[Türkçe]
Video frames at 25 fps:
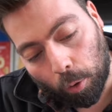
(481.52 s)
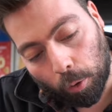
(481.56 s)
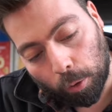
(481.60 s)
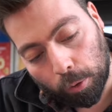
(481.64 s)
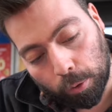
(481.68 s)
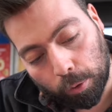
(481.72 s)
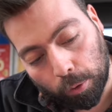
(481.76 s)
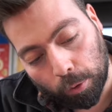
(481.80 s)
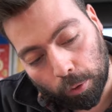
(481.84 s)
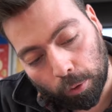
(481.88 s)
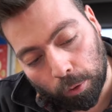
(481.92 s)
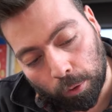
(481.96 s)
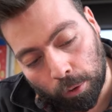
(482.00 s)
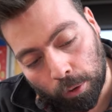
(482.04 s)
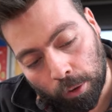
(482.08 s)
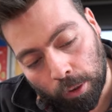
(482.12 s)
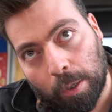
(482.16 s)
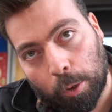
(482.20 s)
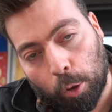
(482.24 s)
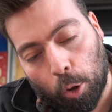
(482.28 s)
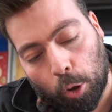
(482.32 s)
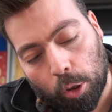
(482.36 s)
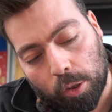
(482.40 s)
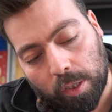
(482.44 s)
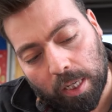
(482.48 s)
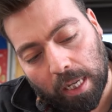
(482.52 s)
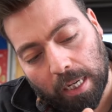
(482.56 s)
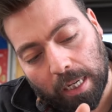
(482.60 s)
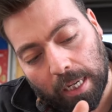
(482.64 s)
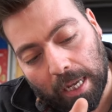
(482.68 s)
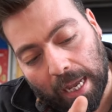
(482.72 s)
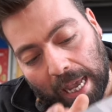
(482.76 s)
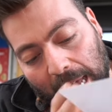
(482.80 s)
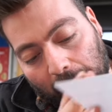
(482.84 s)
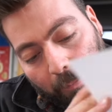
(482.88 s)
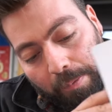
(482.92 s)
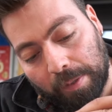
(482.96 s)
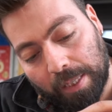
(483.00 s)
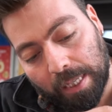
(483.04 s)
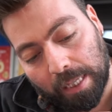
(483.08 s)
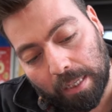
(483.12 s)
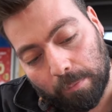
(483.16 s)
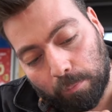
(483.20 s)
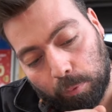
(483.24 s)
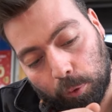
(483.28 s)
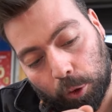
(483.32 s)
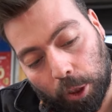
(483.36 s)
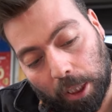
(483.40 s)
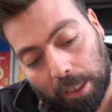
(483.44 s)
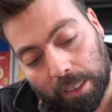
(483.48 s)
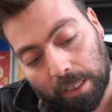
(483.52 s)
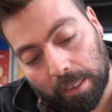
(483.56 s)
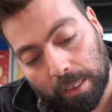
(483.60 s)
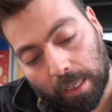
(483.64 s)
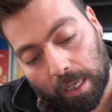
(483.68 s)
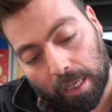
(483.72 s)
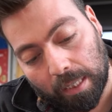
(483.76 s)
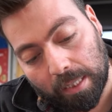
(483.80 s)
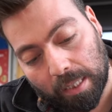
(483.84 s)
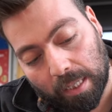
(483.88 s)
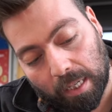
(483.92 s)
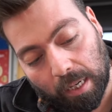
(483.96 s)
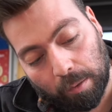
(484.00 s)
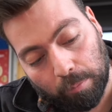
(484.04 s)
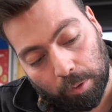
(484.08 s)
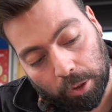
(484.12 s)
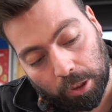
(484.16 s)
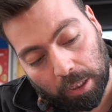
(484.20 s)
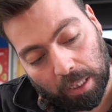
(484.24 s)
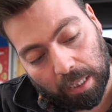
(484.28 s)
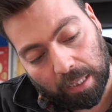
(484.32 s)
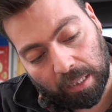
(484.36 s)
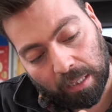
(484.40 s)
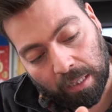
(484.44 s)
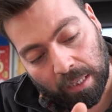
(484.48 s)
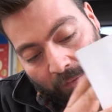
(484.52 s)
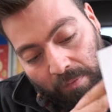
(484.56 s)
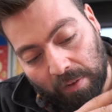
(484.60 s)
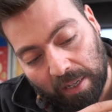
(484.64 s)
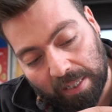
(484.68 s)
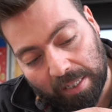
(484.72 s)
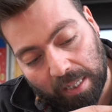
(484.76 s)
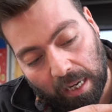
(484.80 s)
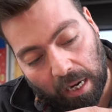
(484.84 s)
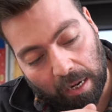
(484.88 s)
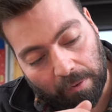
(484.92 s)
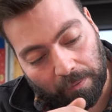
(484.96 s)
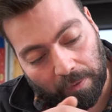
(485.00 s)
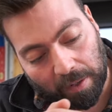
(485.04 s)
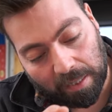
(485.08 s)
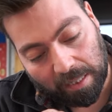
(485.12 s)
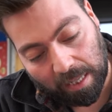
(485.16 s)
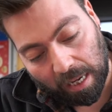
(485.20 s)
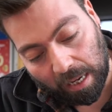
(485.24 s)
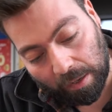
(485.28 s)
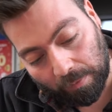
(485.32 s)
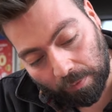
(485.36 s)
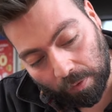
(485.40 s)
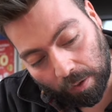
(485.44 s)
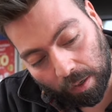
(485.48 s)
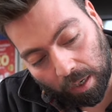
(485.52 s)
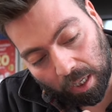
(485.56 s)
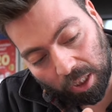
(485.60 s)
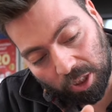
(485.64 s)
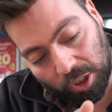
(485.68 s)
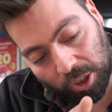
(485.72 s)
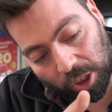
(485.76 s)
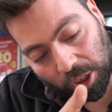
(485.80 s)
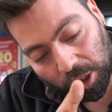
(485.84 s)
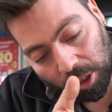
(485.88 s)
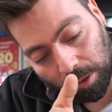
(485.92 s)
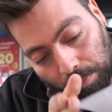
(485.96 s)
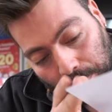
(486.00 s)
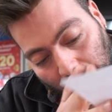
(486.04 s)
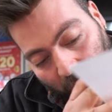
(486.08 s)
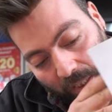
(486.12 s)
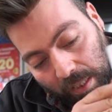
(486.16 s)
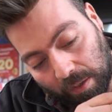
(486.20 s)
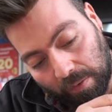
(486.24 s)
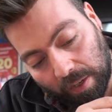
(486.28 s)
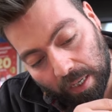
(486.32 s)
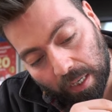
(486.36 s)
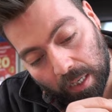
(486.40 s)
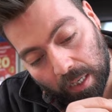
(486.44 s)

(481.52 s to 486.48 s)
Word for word: olduğu ve görseli hepsini bu şekilde hazırlamışlar ve sayfa sayfa sayfa kaç çeşit pizza